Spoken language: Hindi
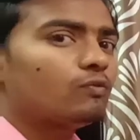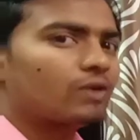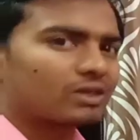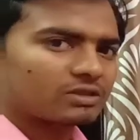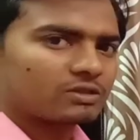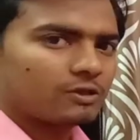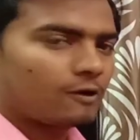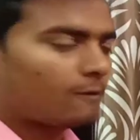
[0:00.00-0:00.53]

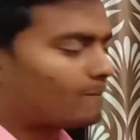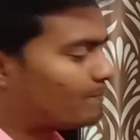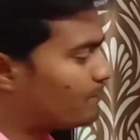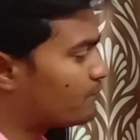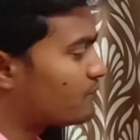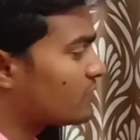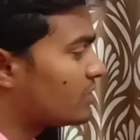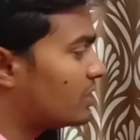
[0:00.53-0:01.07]
वर्थ
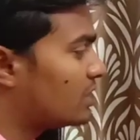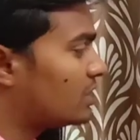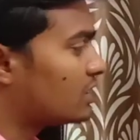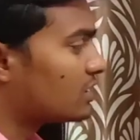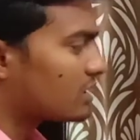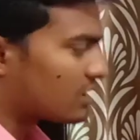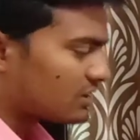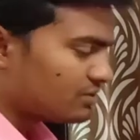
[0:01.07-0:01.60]

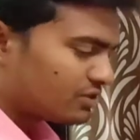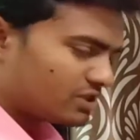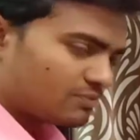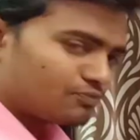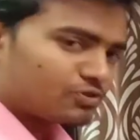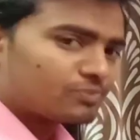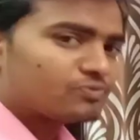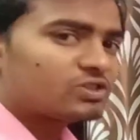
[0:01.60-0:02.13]

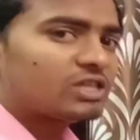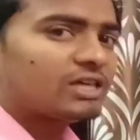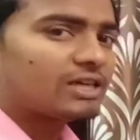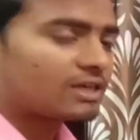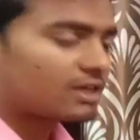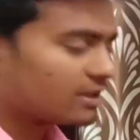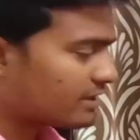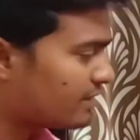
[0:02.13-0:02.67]
कंसेप्शन से
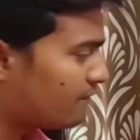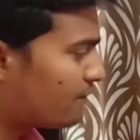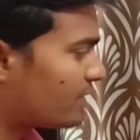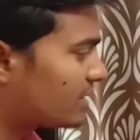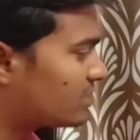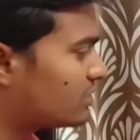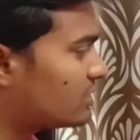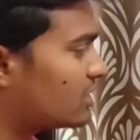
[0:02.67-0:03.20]
लेकर के
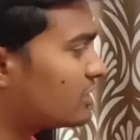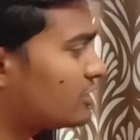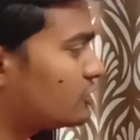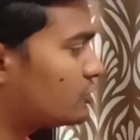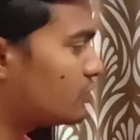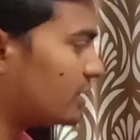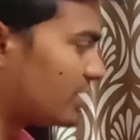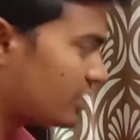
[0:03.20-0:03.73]
वर्थ तक की
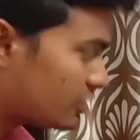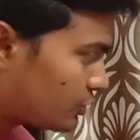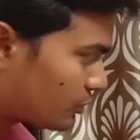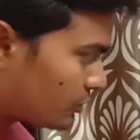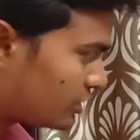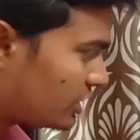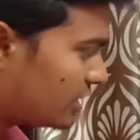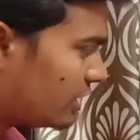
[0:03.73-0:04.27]
जो एज
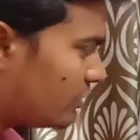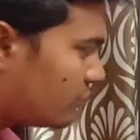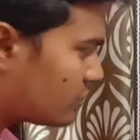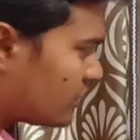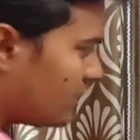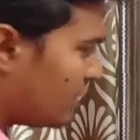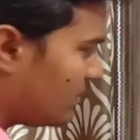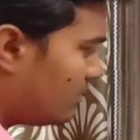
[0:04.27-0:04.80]
होती है
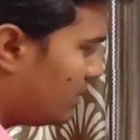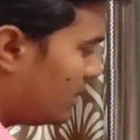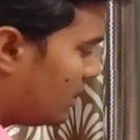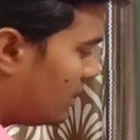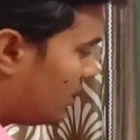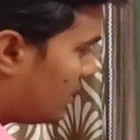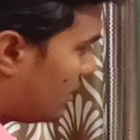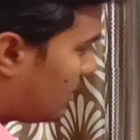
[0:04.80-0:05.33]
उसे हम
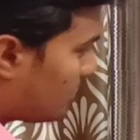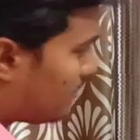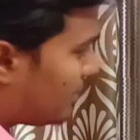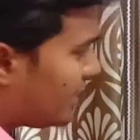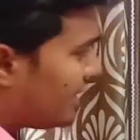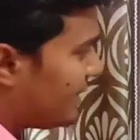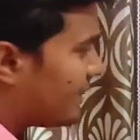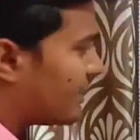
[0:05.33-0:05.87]

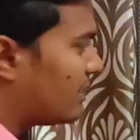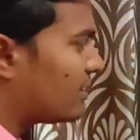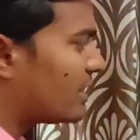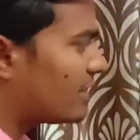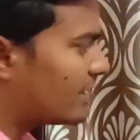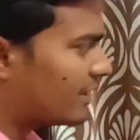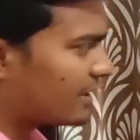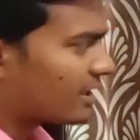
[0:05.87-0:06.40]
प्री नेटल
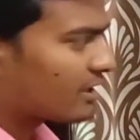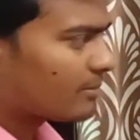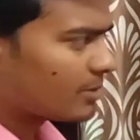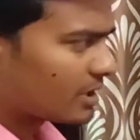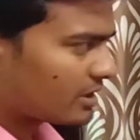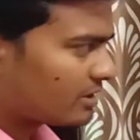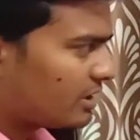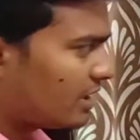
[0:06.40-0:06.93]
की कैटेगरी में
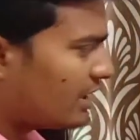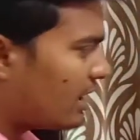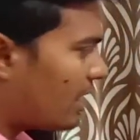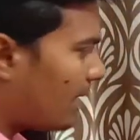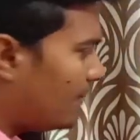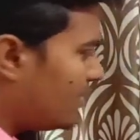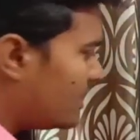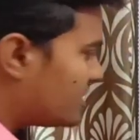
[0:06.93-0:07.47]
रखते हैं
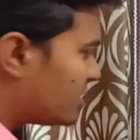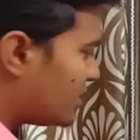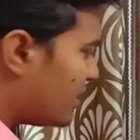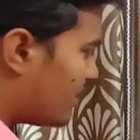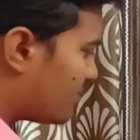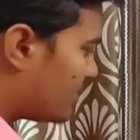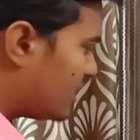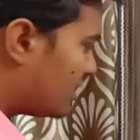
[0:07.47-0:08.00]
अब इसे
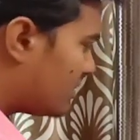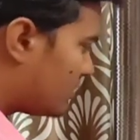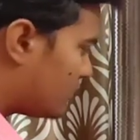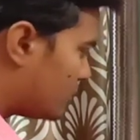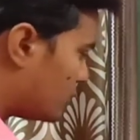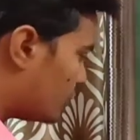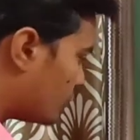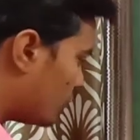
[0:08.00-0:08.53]
हमने
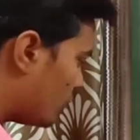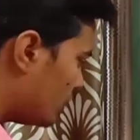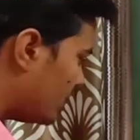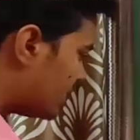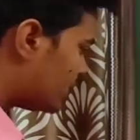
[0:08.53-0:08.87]
दो या